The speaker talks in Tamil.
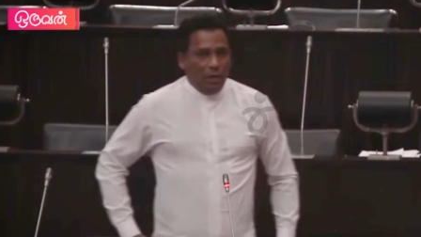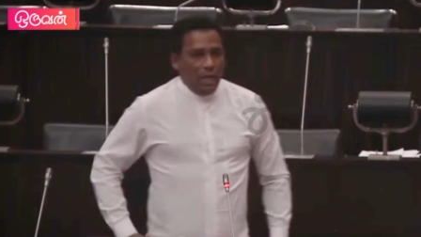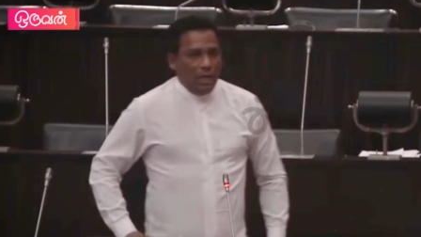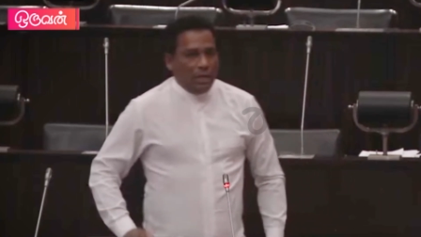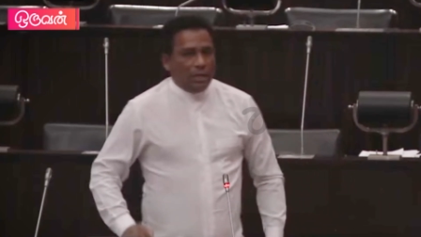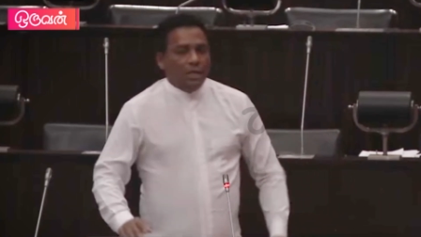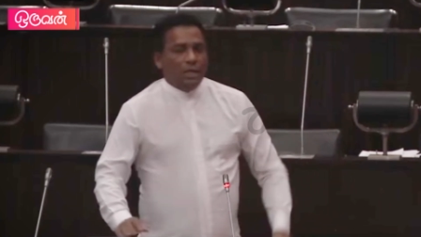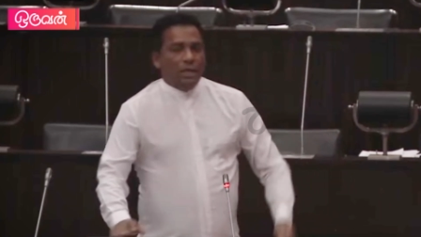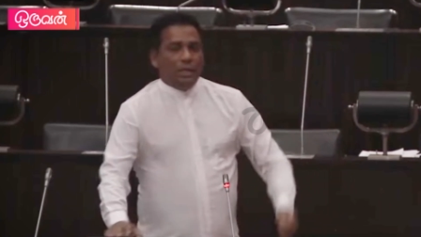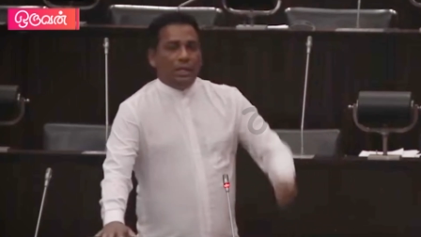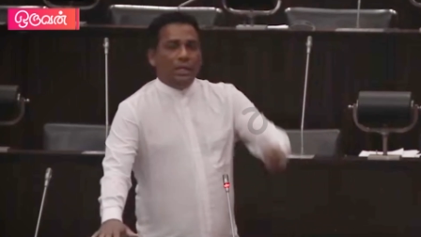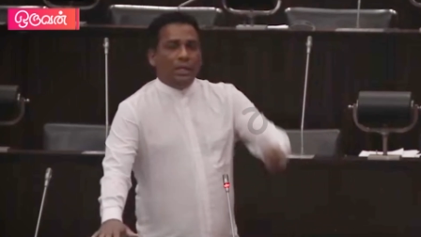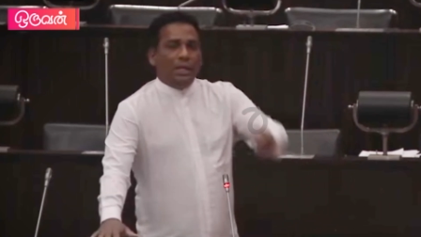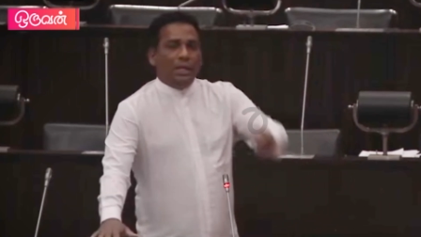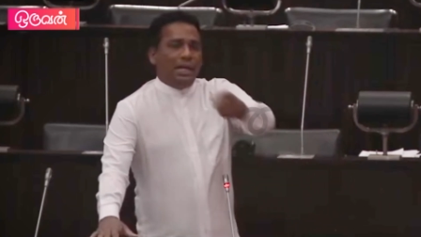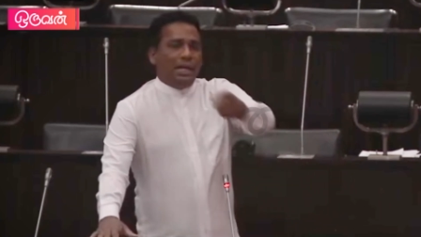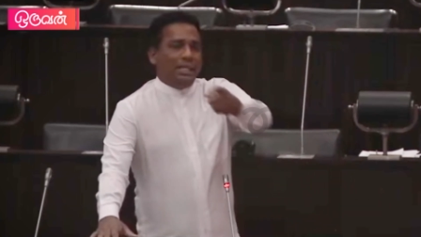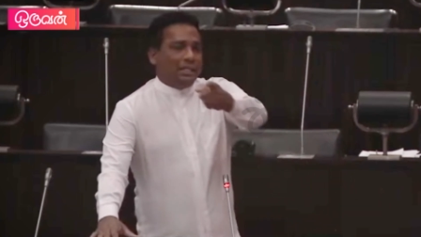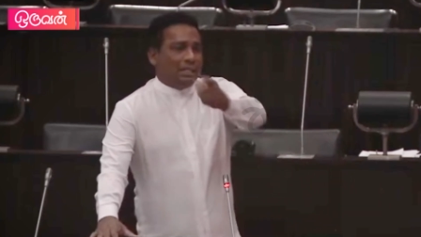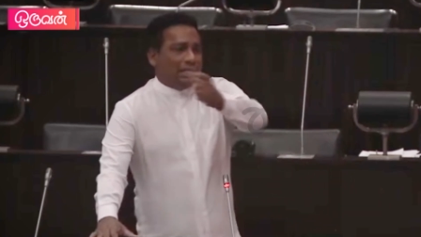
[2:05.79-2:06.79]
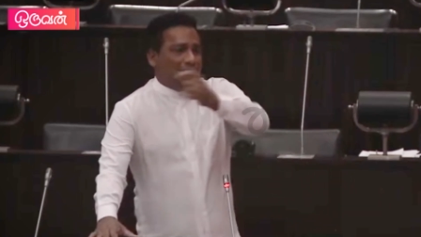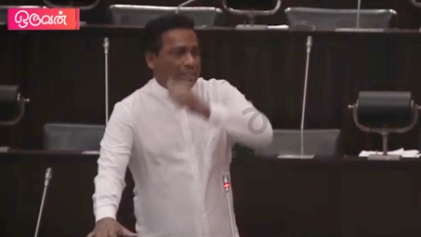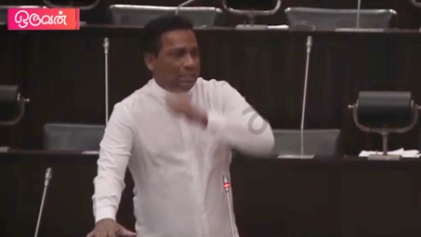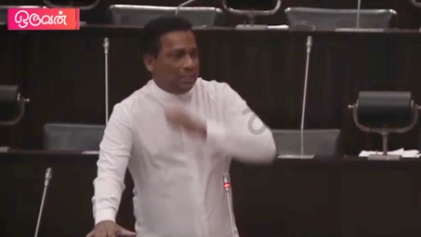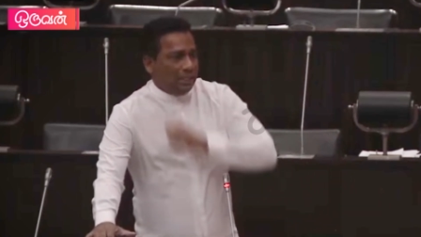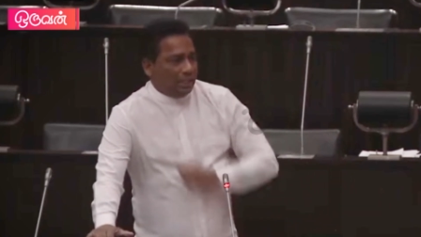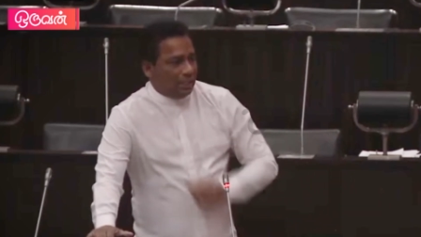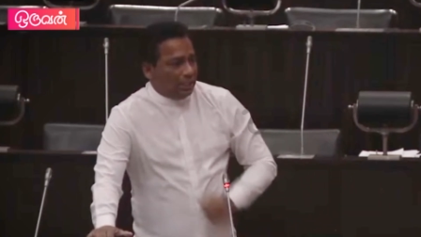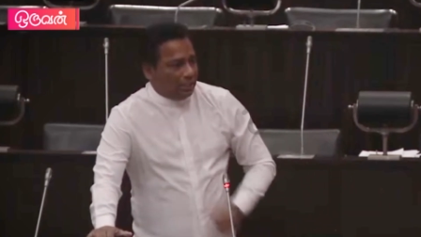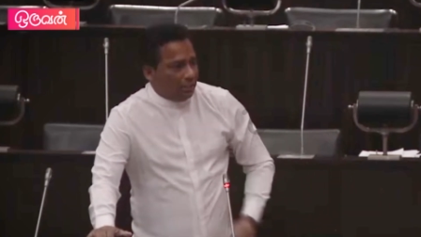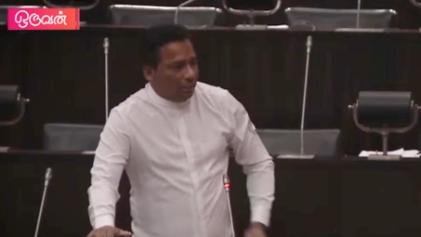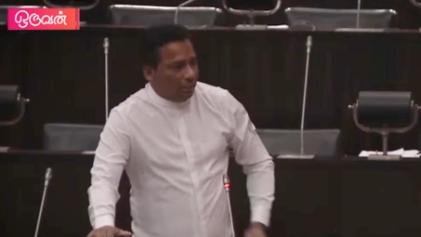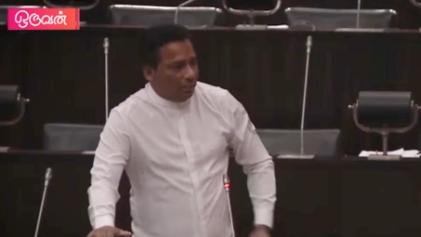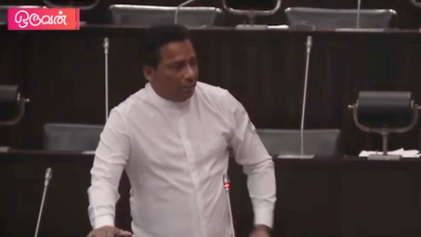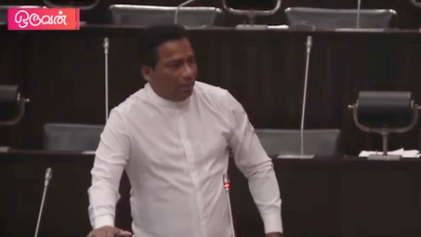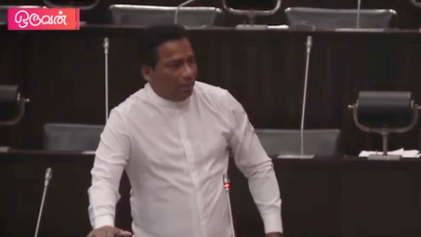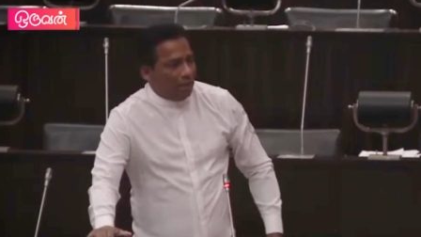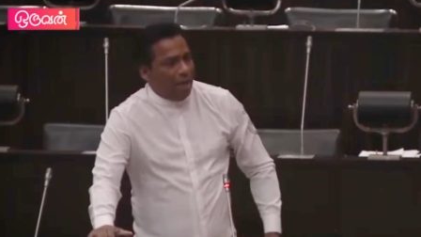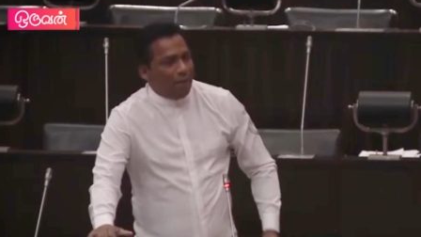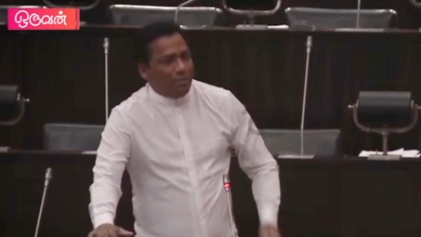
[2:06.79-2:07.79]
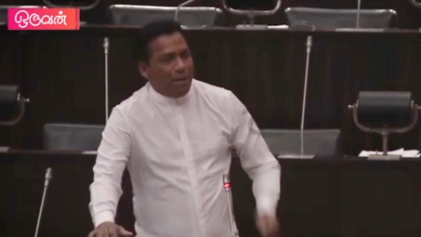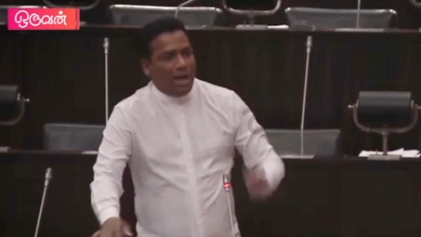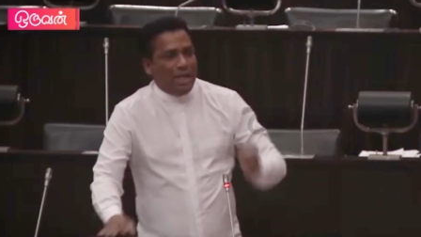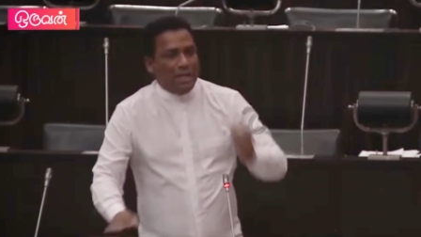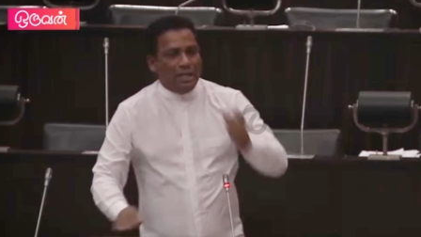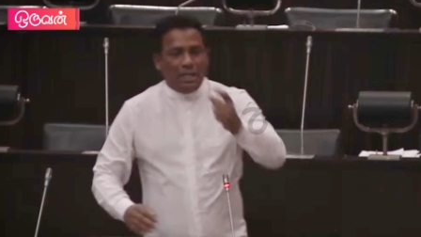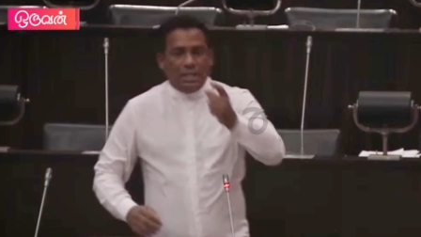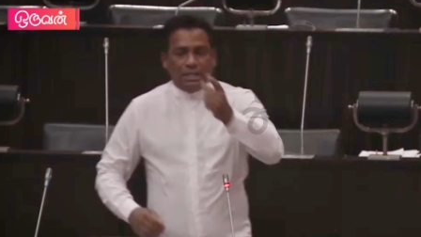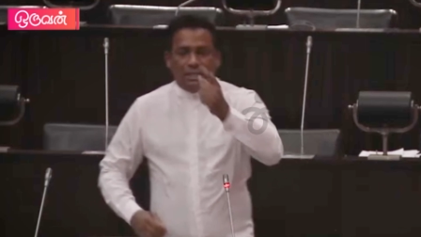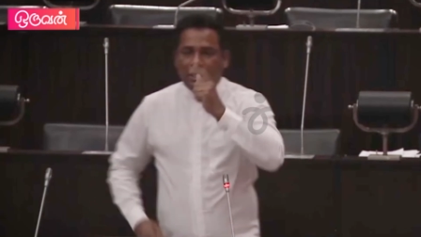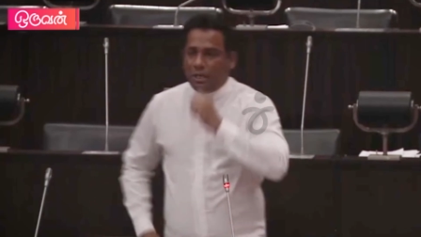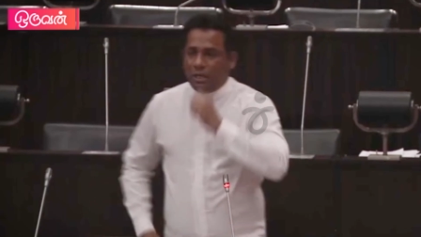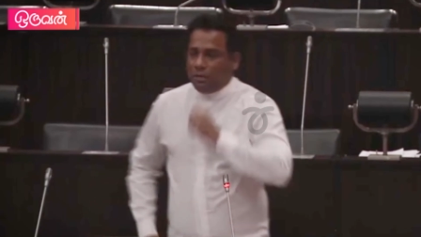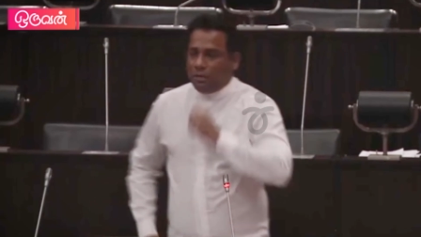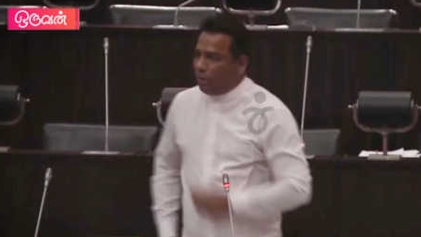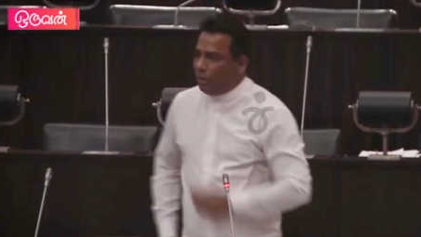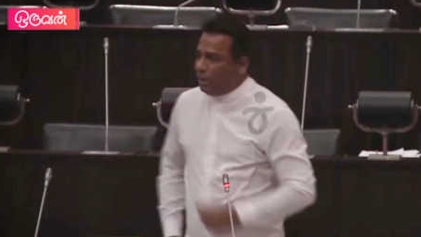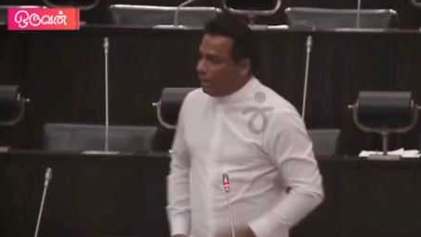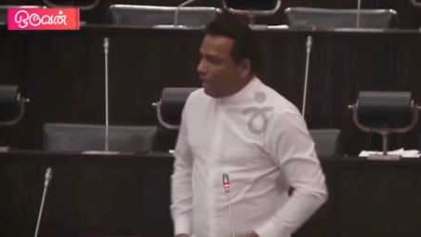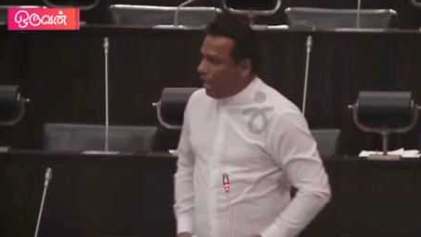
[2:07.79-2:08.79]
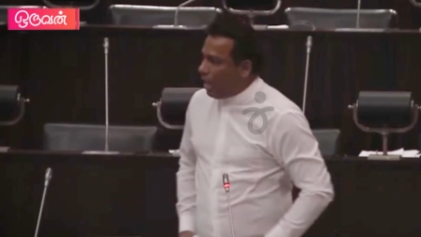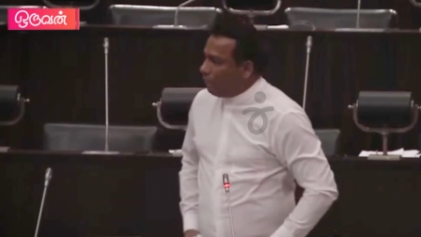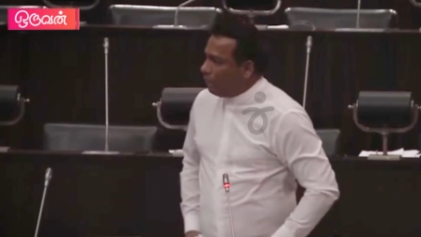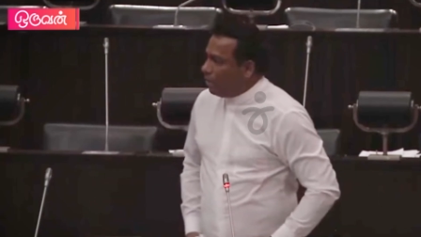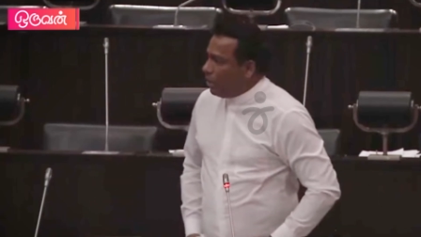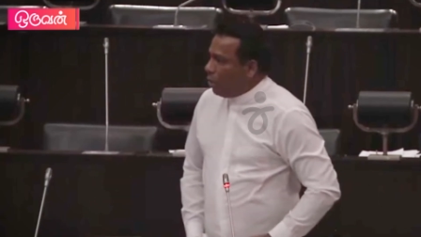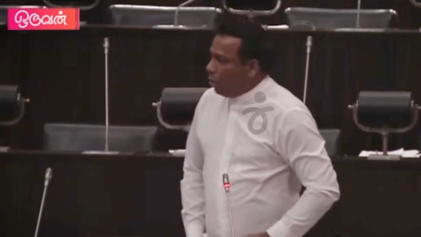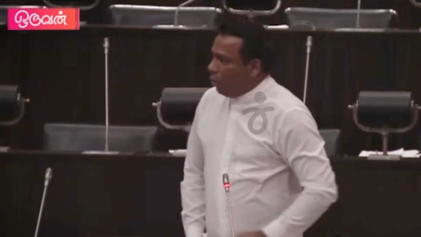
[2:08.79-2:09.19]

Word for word: ஏன் இன்று எதிர்கட்சியில் இருக்கிறவர்களாம் ஆளுங்கட்சியில் இருப்பவர்களாம்